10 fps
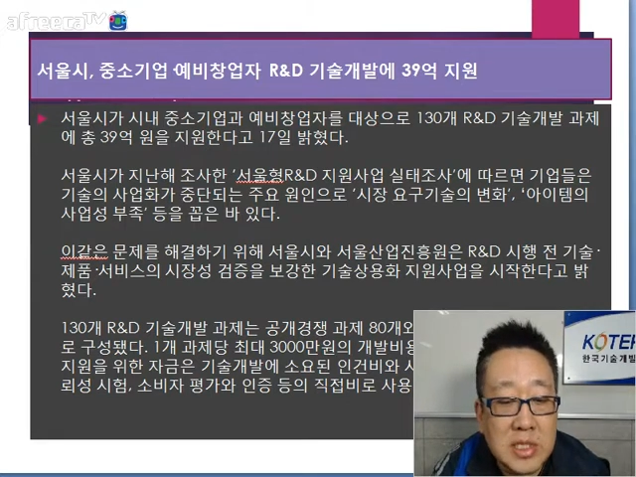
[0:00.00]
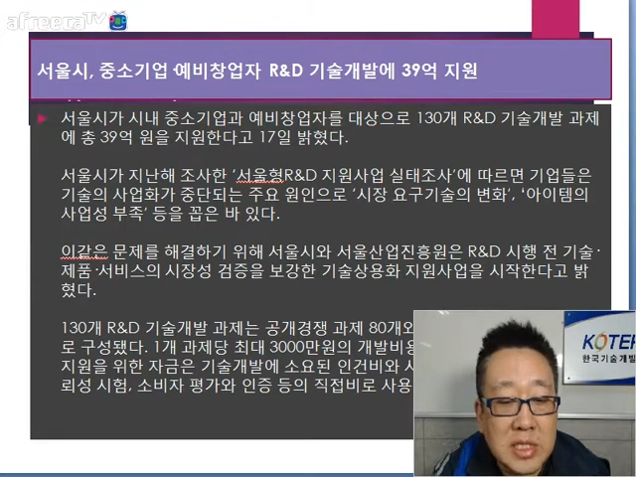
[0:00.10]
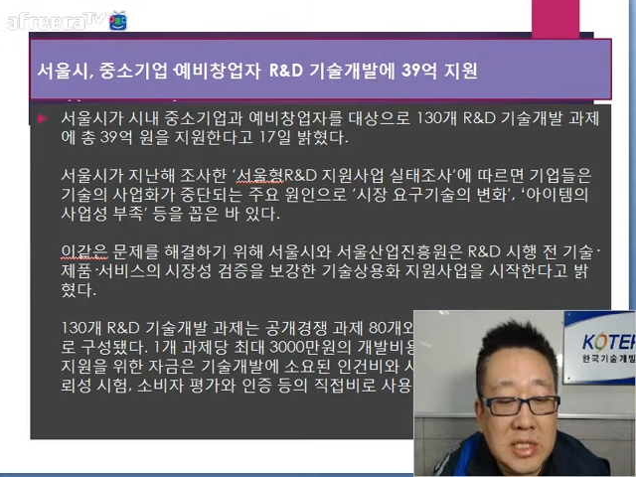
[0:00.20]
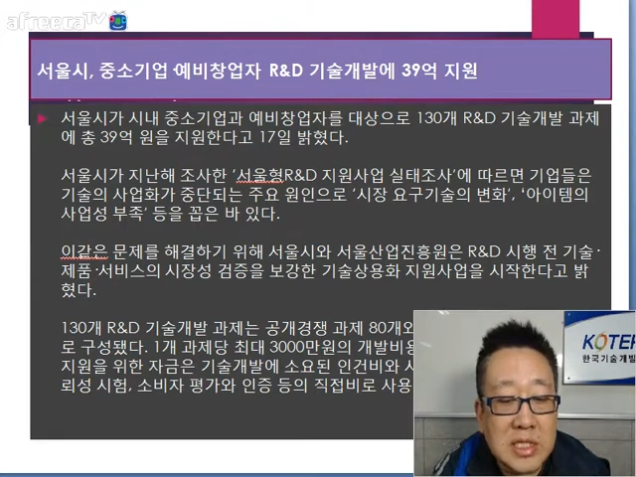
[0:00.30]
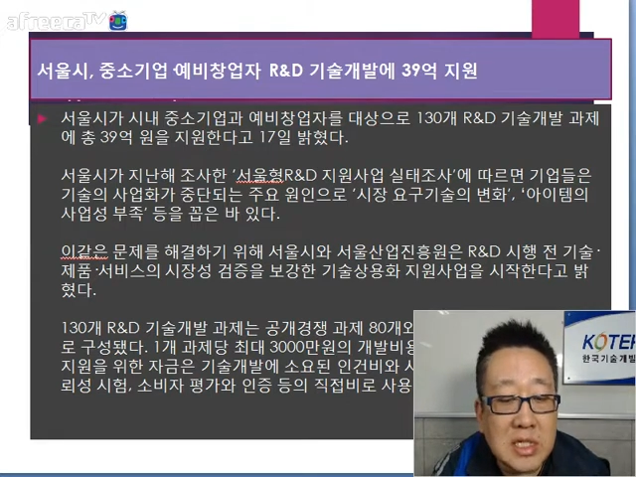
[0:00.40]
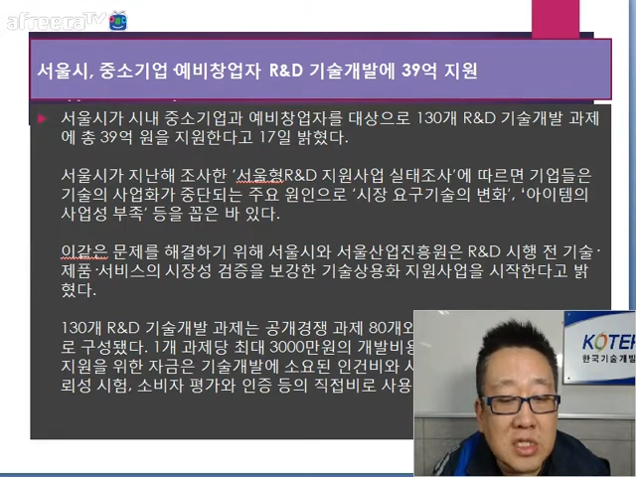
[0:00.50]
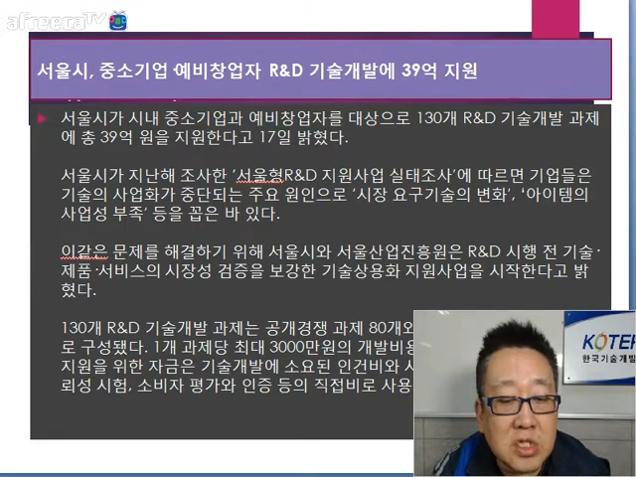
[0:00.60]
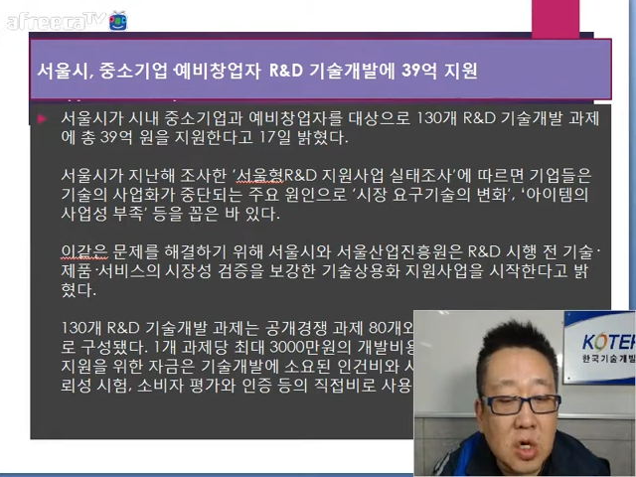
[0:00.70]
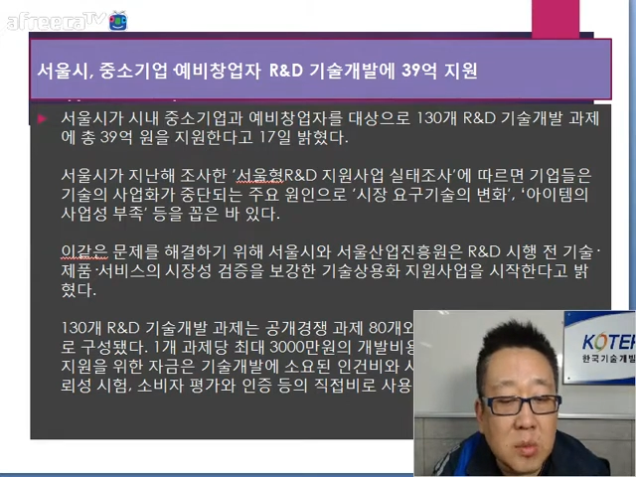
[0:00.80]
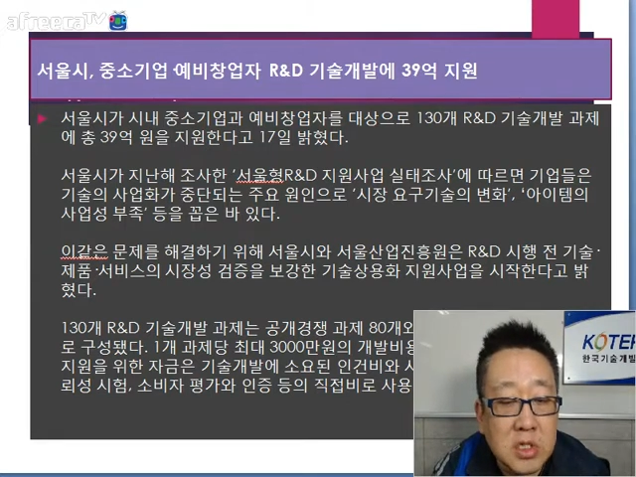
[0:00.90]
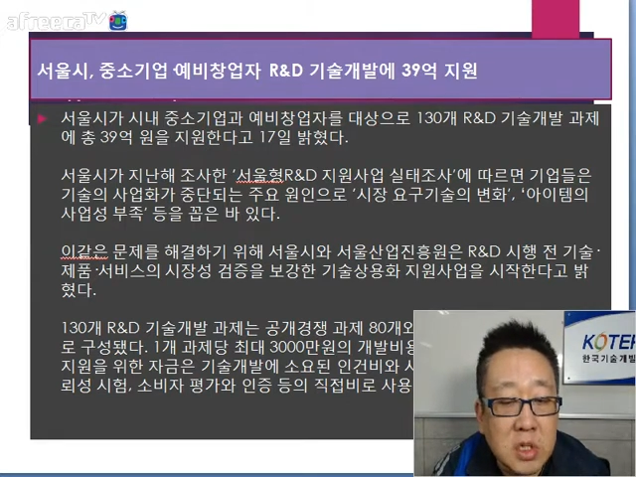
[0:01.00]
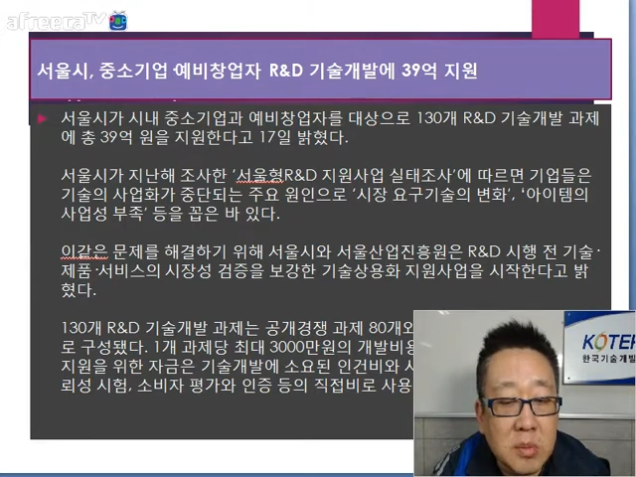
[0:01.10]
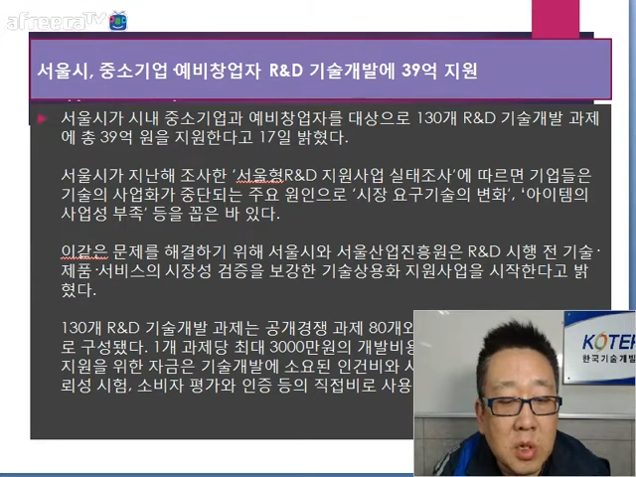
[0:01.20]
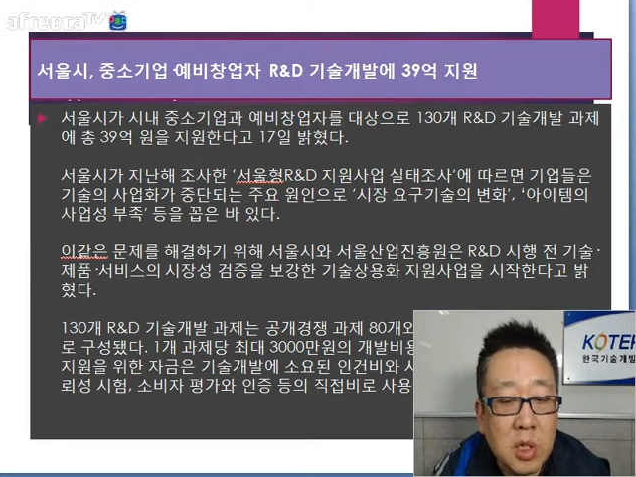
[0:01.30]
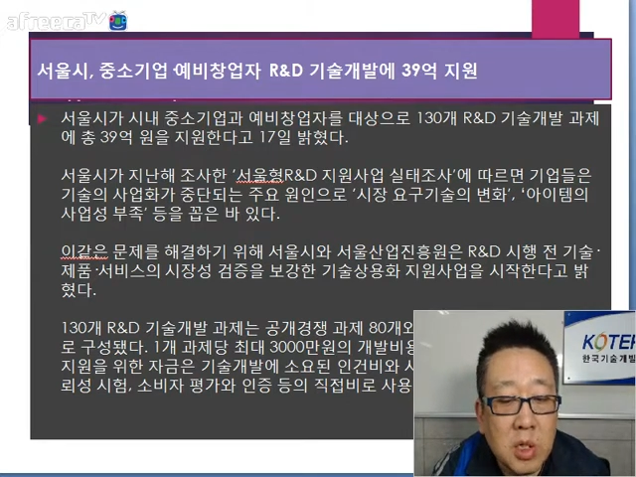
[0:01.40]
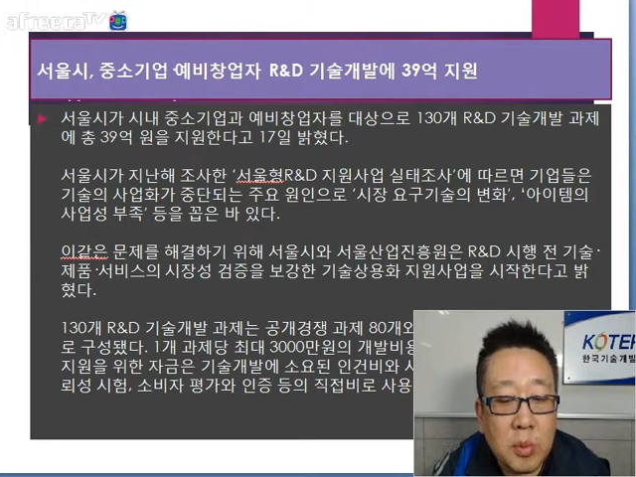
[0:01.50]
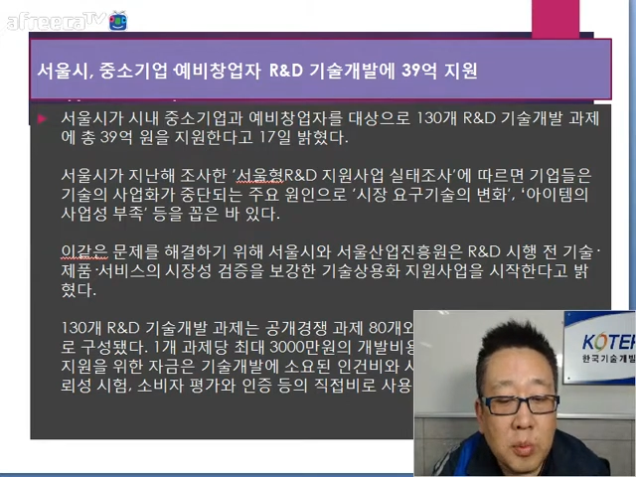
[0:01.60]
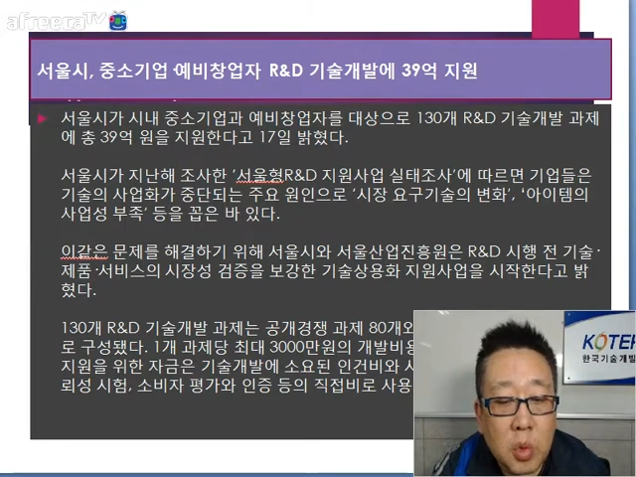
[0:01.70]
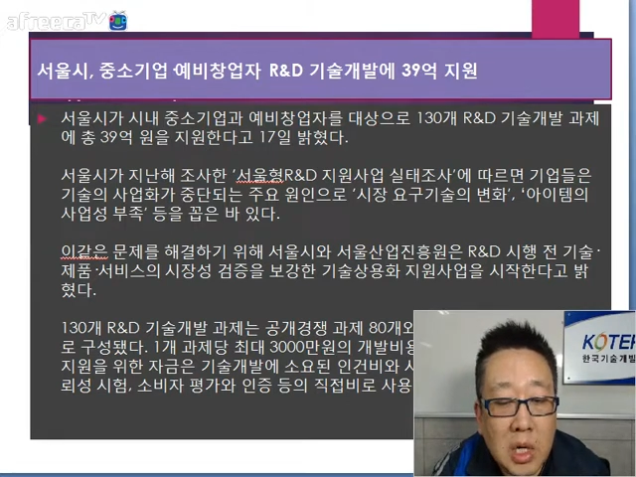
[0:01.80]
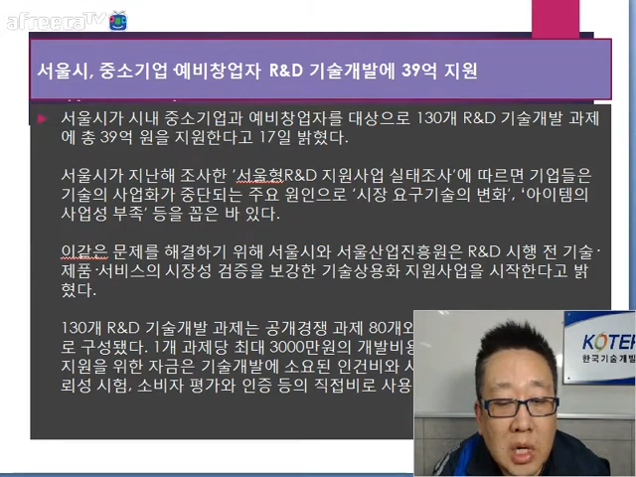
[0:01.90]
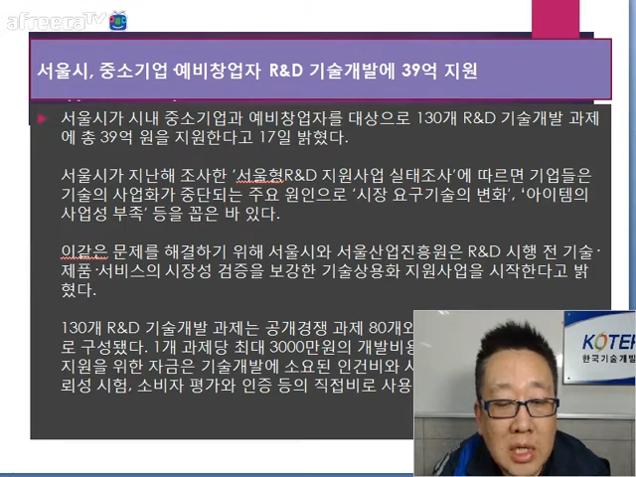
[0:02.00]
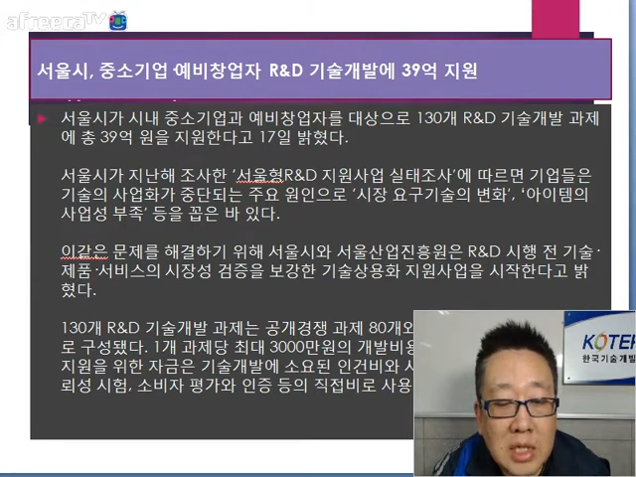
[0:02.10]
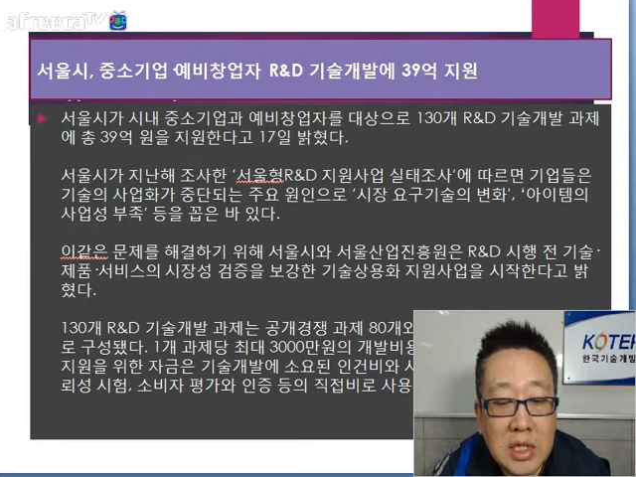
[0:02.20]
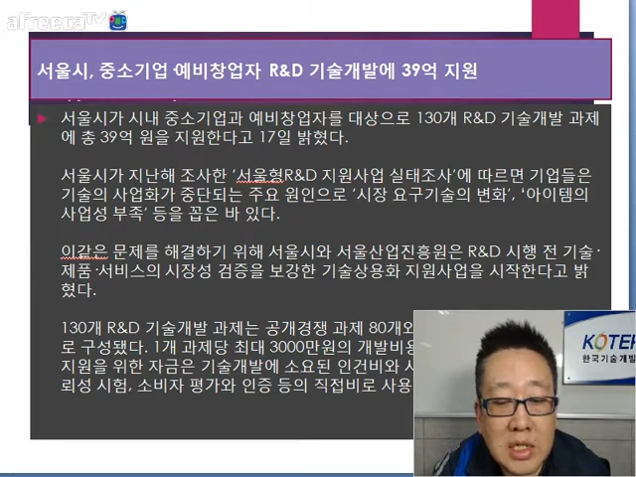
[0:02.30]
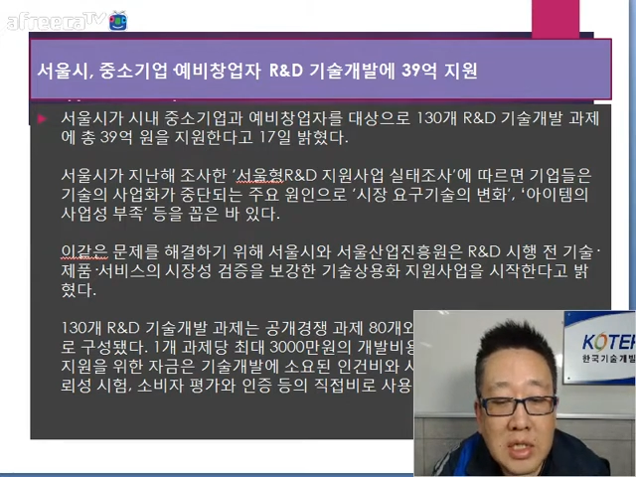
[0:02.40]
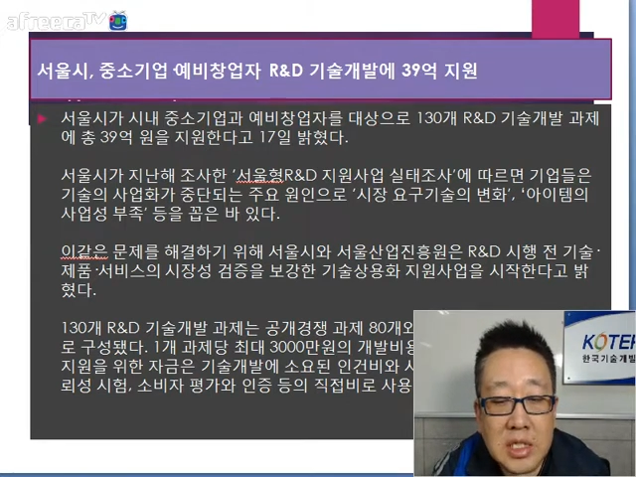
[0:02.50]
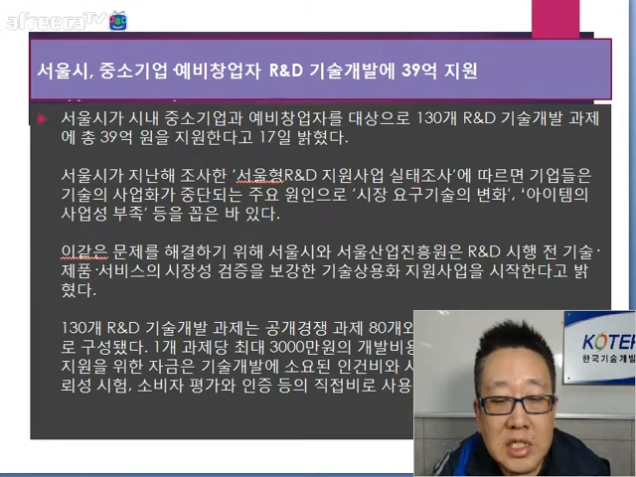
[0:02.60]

시장성 검증을 보강한 기술